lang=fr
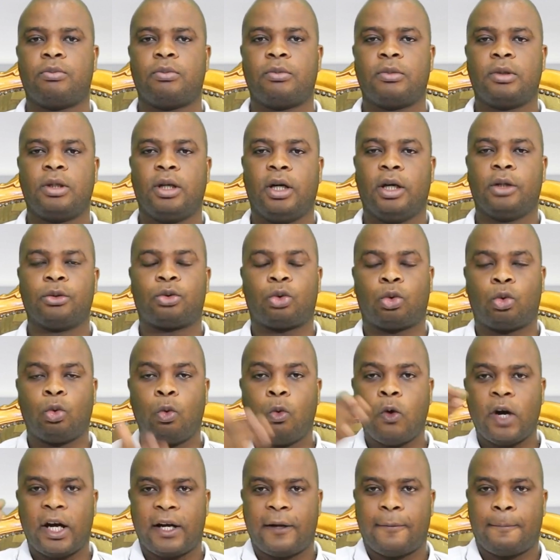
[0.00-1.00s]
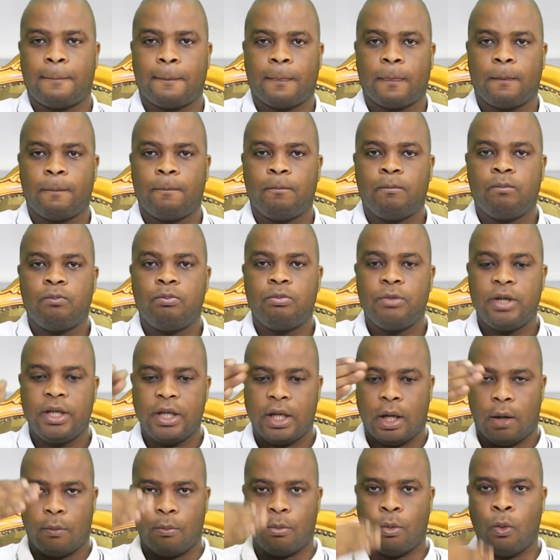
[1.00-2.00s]
En toi et
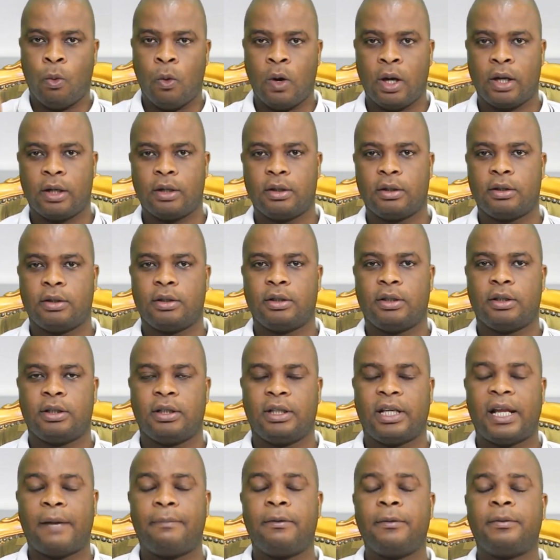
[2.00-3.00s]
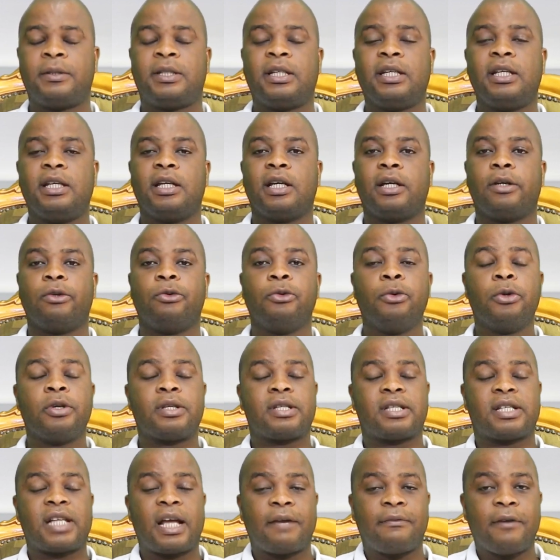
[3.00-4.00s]
en moi. La Bible dit, ne
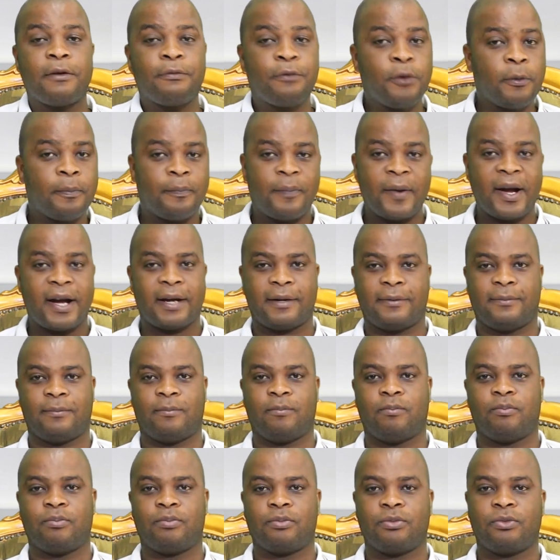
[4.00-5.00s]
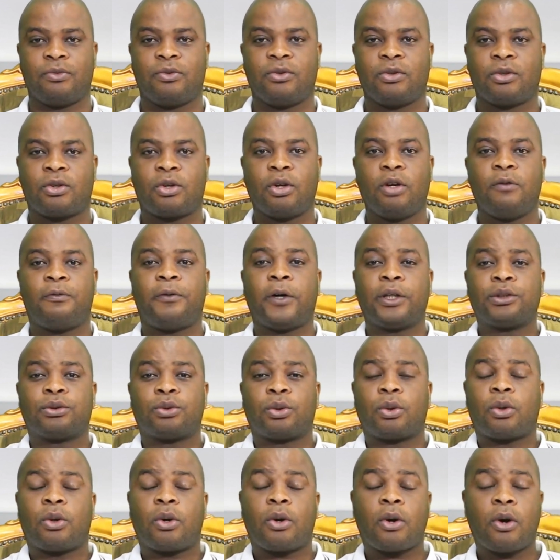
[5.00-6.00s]
savez-vous pas que votre
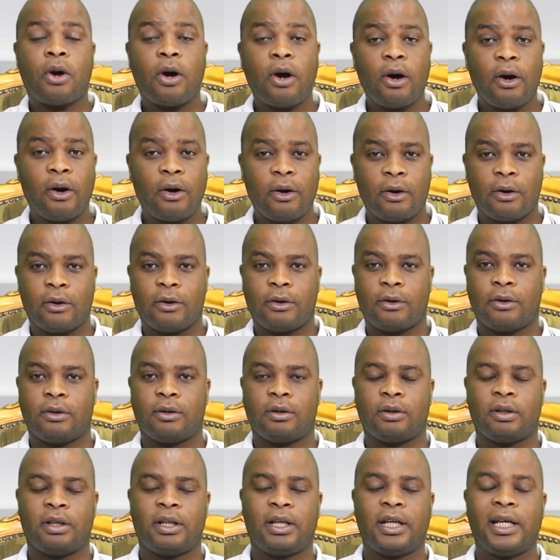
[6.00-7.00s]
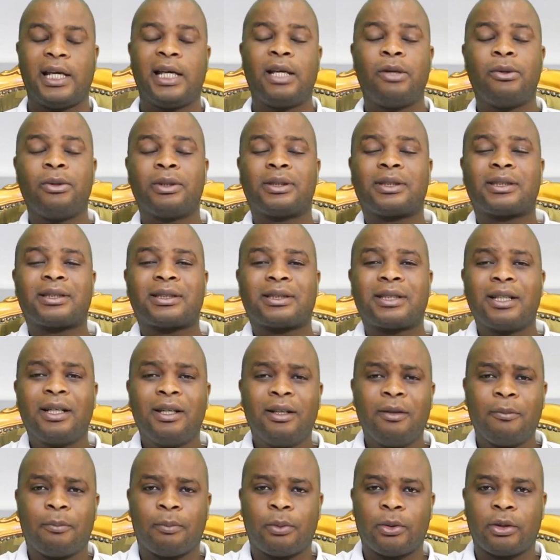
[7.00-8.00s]
corps est le
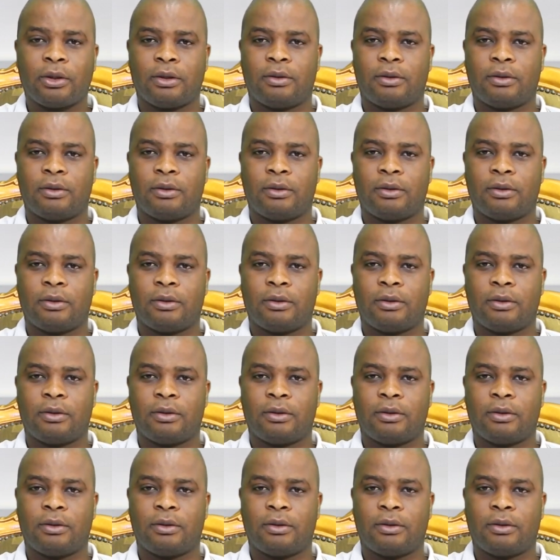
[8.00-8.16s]
temple